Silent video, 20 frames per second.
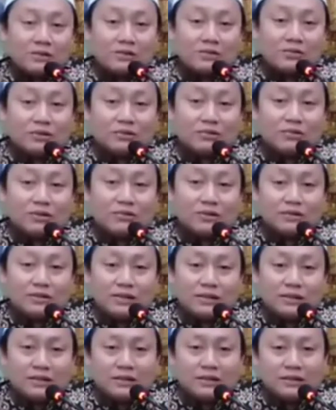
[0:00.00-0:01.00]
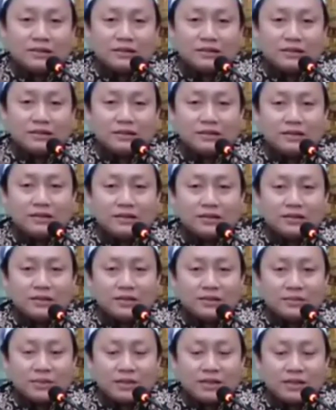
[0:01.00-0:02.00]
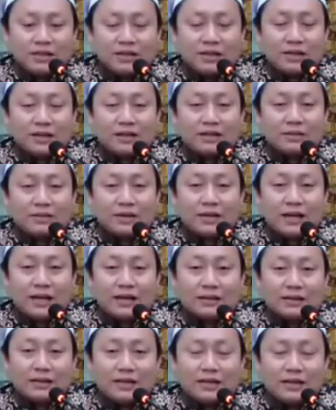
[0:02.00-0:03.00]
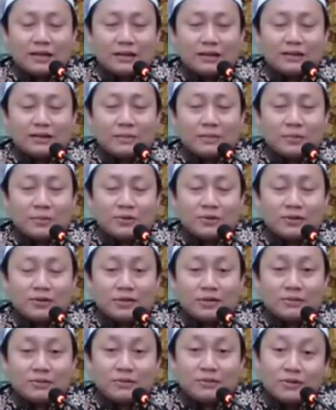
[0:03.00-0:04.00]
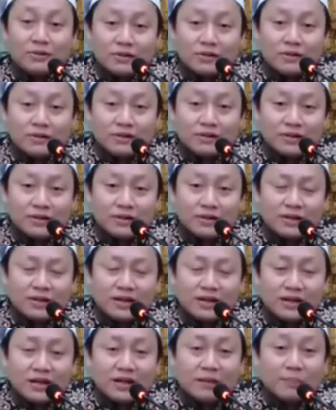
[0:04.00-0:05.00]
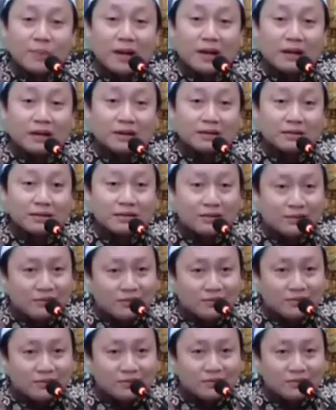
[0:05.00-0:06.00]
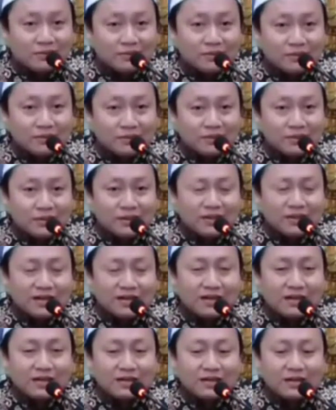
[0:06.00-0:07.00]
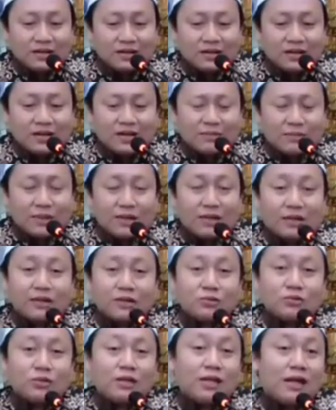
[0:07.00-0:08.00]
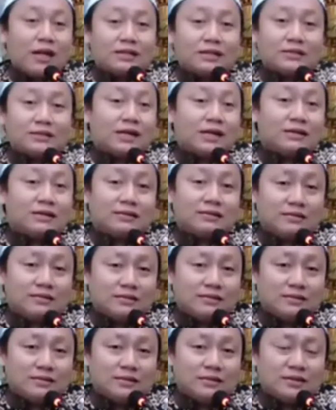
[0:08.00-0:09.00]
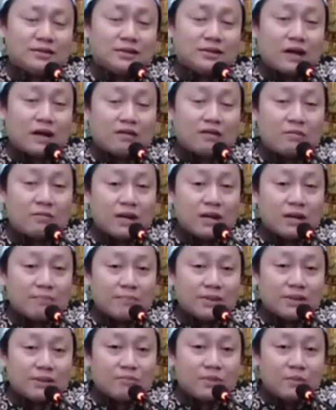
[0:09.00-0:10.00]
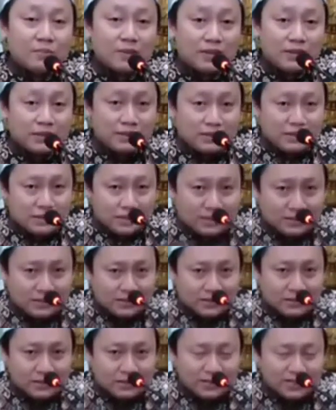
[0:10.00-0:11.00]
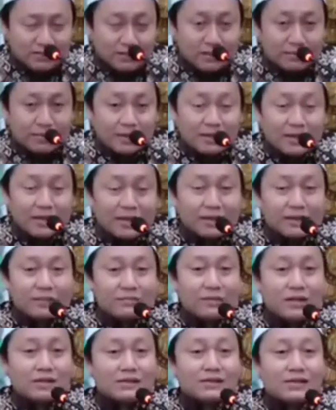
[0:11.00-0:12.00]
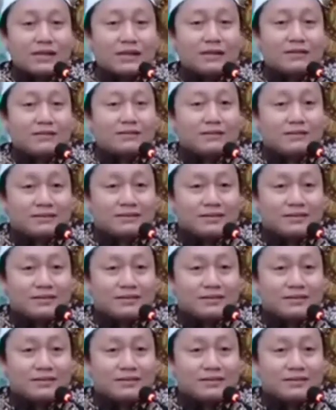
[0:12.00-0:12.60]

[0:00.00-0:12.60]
waktu diisi. Padahal jika kita melihat yang tapong ya gugur. Yang paget ya kalau kan. Padahal kalau sudah diasah tuh kawa mengapit timbul paget ya. Apabila kita masah ya Allah.